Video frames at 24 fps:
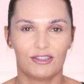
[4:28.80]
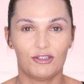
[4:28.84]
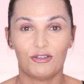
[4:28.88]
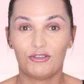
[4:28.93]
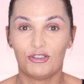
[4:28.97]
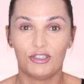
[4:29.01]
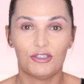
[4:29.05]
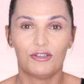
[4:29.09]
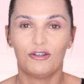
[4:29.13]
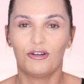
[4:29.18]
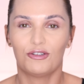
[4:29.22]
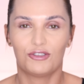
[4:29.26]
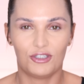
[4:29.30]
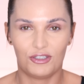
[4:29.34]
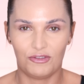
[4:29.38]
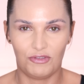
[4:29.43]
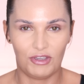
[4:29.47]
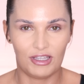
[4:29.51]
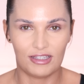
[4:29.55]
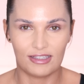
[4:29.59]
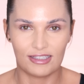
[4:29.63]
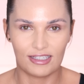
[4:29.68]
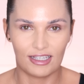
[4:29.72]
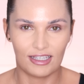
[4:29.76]
no czego chcieć
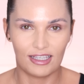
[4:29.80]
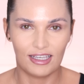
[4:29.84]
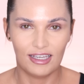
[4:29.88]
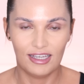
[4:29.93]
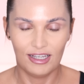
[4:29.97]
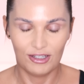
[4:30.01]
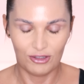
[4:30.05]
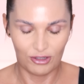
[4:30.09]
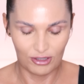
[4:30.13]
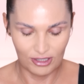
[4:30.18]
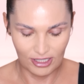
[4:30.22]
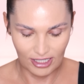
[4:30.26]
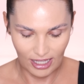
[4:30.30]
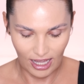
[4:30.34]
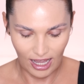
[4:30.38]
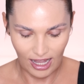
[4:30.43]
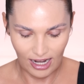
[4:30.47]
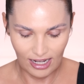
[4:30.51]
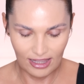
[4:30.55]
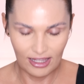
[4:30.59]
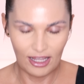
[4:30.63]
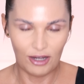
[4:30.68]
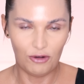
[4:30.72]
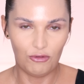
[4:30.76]
więcej? To jest
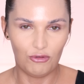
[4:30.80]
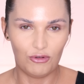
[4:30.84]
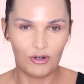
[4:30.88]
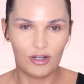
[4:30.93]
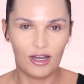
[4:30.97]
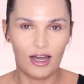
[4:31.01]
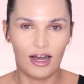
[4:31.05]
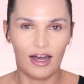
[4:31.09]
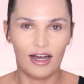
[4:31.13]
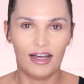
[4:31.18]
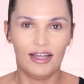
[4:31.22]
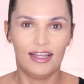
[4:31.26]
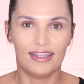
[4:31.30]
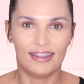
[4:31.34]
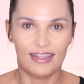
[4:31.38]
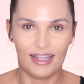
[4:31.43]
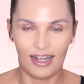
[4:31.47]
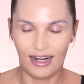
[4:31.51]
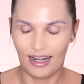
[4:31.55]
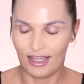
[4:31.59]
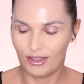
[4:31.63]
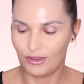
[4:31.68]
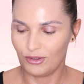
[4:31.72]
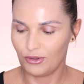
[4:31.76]
idealna ulga
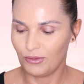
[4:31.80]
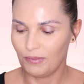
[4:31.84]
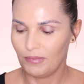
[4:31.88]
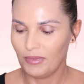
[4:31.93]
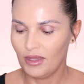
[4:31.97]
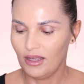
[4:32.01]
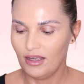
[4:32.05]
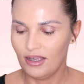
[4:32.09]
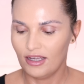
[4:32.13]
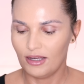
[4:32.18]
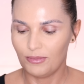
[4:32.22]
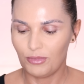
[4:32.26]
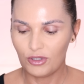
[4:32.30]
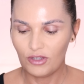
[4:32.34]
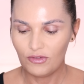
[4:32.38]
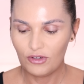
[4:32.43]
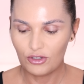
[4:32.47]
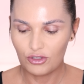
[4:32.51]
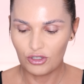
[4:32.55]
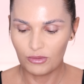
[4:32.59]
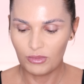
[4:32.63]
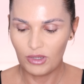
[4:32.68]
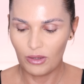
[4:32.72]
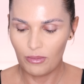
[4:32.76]
na lato.
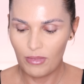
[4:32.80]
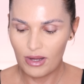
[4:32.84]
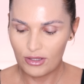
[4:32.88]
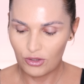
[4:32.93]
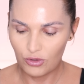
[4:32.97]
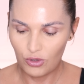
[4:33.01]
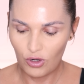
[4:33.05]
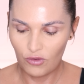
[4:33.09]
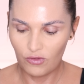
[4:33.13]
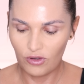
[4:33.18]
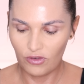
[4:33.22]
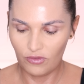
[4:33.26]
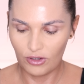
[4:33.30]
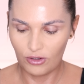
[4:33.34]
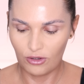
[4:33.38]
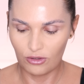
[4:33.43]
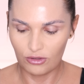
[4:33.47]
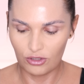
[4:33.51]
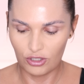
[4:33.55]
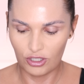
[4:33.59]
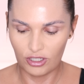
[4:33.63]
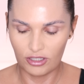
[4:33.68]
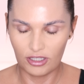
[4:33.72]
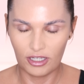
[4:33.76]
Ponieważ on ma matowe
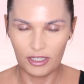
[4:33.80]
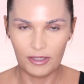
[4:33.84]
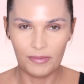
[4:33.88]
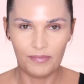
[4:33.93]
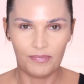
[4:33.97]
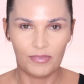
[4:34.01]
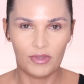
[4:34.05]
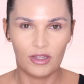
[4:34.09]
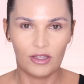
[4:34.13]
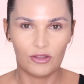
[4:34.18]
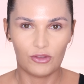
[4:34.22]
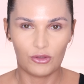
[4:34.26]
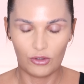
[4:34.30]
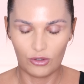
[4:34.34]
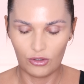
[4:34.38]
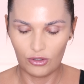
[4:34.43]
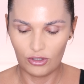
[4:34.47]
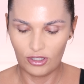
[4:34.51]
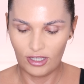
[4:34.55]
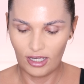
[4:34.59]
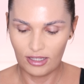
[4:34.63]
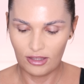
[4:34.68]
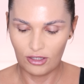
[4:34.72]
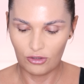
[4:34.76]
wykończenie,
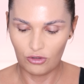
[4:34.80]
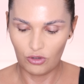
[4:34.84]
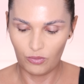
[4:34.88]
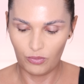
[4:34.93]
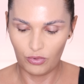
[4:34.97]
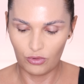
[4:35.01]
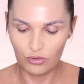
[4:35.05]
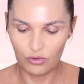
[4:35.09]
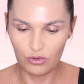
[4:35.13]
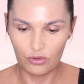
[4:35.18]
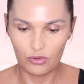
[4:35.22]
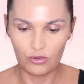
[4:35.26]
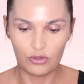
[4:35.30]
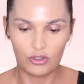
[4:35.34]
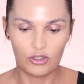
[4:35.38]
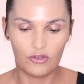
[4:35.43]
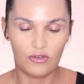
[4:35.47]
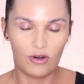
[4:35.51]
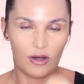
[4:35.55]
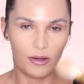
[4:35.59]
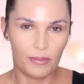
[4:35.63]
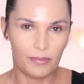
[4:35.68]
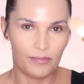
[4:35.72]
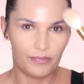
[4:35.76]
to ja tego pudru
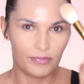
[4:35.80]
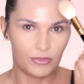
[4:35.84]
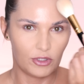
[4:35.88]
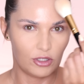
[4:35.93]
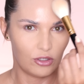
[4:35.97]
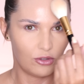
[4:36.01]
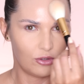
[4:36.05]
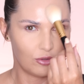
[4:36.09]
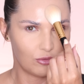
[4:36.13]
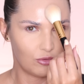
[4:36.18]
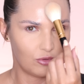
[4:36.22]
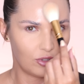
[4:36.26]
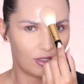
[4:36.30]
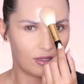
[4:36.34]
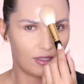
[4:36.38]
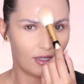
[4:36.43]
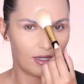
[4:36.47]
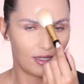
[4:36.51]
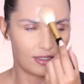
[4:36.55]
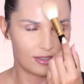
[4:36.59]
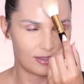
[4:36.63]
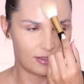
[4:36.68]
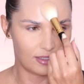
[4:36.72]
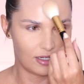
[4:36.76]
używam tylko tutaj
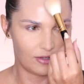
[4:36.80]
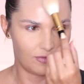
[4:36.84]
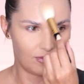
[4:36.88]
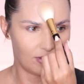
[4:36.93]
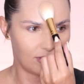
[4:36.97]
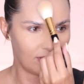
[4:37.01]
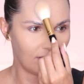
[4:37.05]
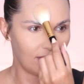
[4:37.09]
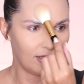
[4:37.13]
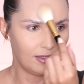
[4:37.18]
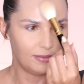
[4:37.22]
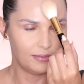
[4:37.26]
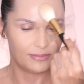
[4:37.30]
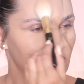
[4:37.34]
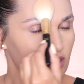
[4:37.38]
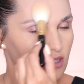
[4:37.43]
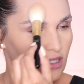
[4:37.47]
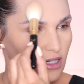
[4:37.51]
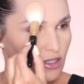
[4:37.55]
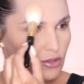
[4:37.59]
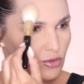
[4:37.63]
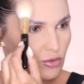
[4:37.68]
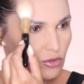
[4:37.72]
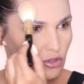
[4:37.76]
na strefę T,
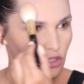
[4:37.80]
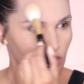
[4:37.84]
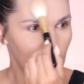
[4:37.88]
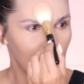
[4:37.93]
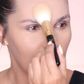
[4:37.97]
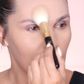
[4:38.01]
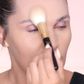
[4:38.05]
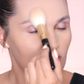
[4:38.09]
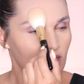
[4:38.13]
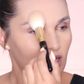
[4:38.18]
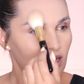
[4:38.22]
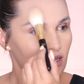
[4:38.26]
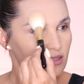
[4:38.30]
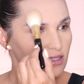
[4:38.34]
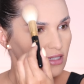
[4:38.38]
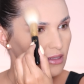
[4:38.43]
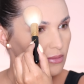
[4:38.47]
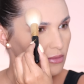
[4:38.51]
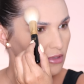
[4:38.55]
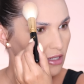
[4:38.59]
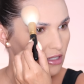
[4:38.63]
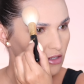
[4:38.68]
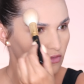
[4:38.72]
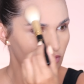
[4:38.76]
za którym się
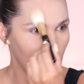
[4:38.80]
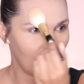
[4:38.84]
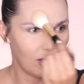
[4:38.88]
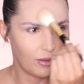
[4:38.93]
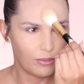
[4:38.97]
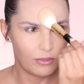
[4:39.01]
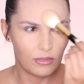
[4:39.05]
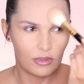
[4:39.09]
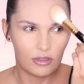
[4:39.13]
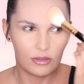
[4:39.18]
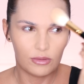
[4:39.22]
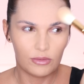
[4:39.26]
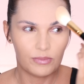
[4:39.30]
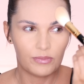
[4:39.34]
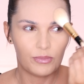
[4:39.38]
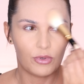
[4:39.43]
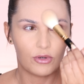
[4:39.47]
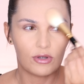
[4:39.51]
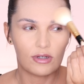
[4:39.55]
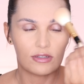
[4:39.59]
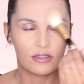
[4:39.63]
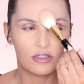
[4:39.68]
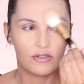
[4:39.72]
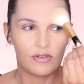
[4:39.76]
razem, jak Wam
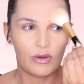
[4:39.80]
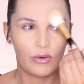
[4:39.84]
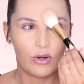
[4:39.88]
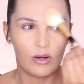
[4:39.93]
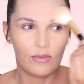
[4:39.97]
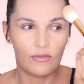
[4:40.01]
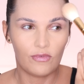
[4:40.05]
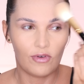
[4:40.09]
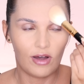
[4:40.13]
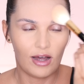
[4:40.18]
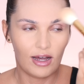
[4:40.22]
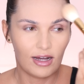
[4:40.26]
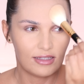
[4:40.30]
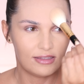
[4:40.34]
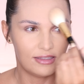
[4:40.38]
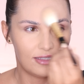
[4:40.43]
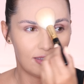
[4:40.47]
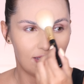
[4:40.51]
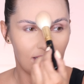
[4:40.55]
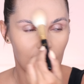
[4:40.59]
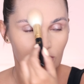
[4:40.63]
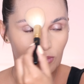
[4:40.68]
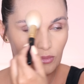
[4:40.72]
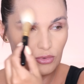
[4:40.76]
pokazywałam w
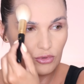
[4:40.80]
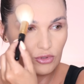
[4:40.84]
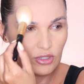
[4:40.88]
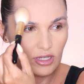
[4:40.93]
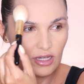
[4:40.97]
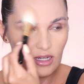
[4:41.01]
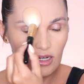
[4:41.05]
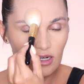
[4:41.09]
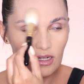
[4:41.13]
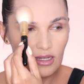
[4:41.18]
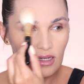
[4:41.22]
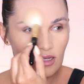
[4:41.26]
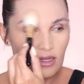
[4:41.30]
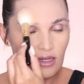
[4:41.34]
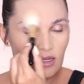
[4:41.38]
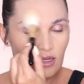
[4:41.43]
akcji ten puder,